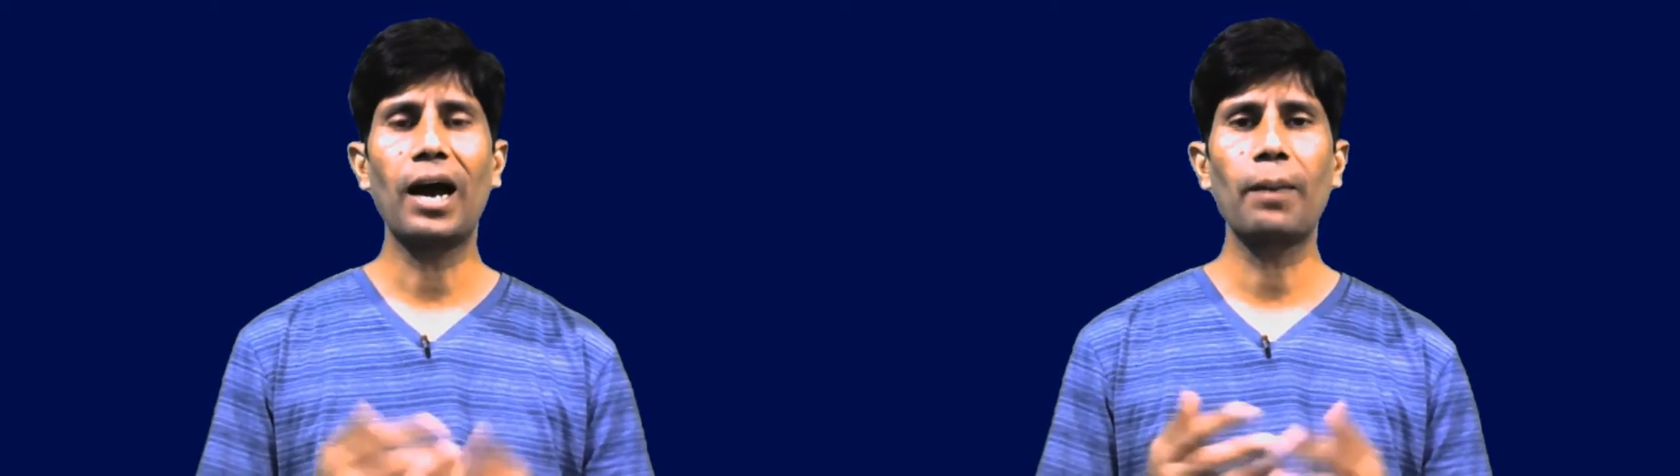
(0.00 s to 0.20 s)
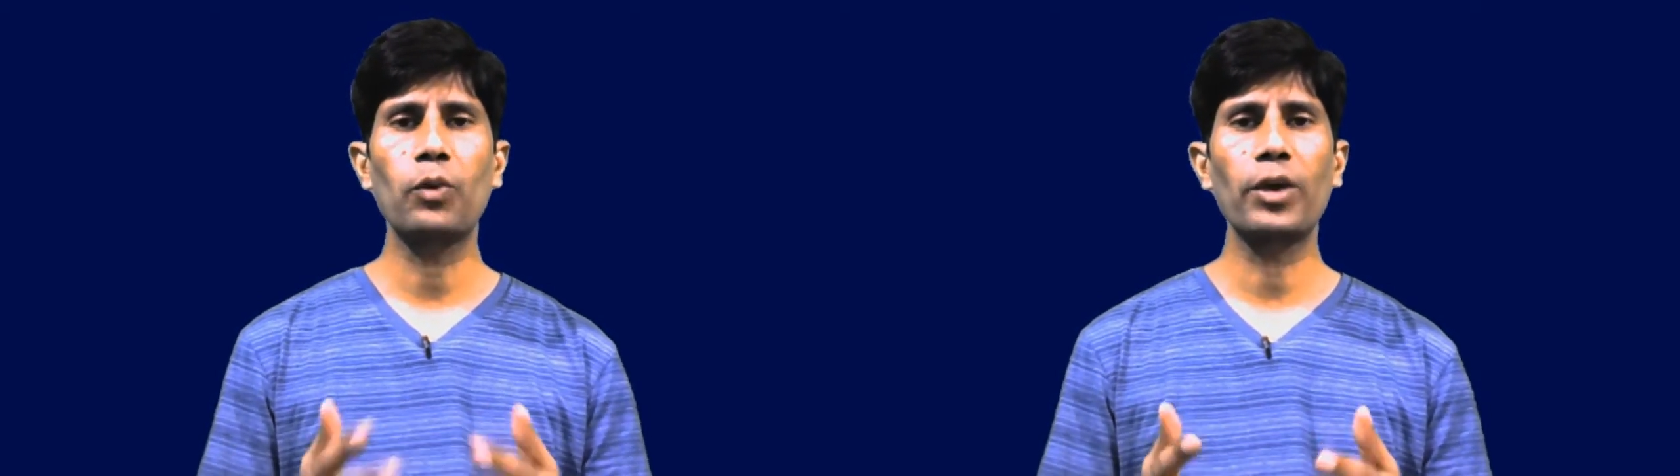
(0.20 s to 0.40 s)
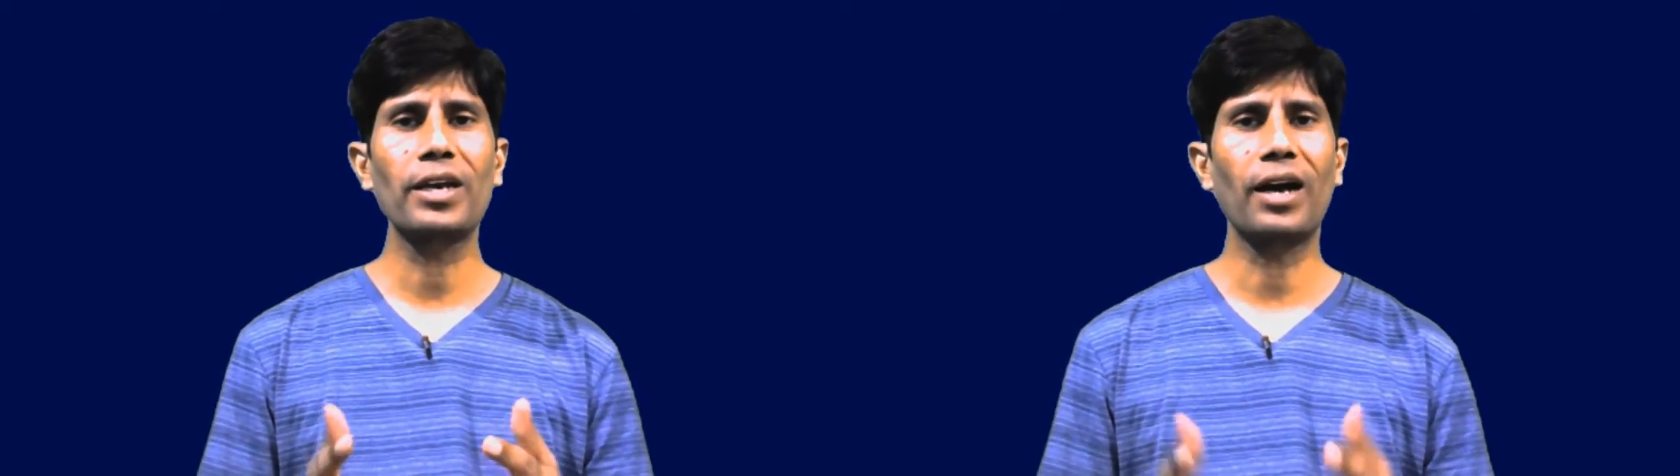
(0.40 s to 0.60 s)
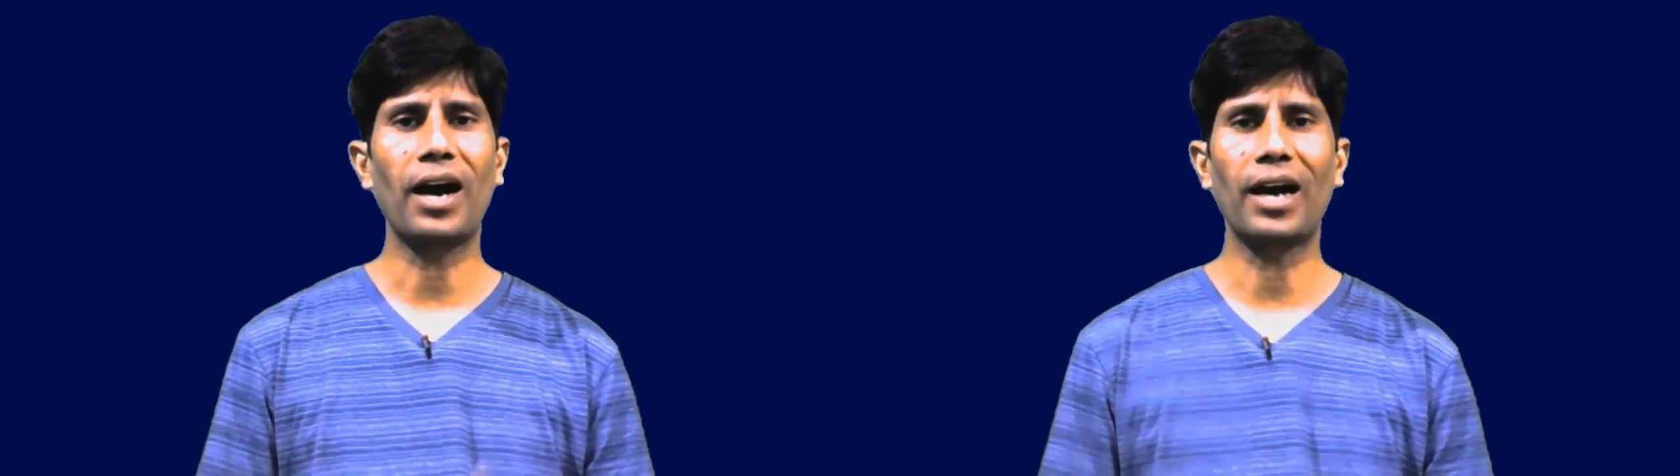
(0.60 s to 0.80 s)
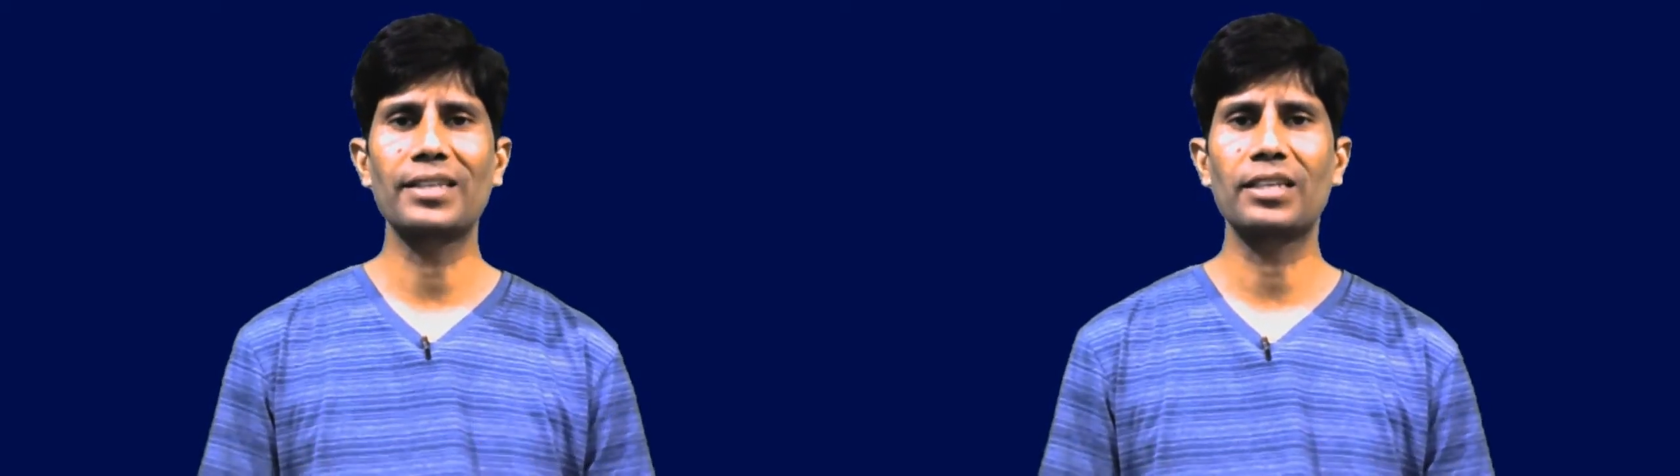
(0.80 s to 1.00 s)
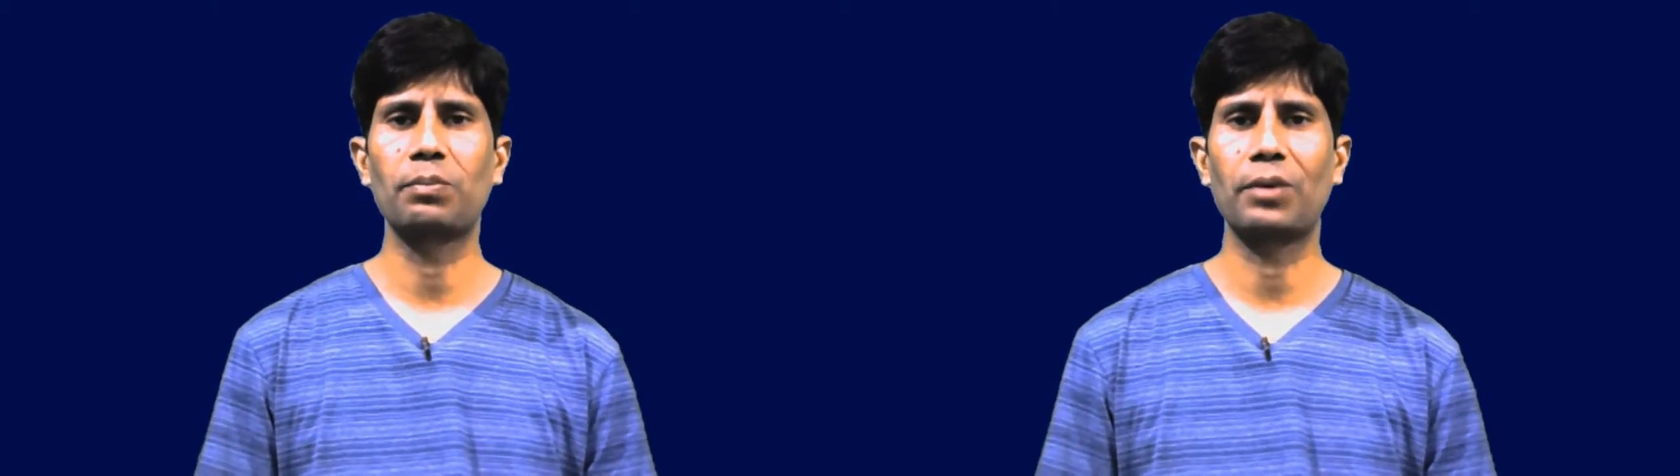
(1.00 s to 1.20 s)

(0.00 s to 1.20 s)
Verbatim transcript: आपको एक आदत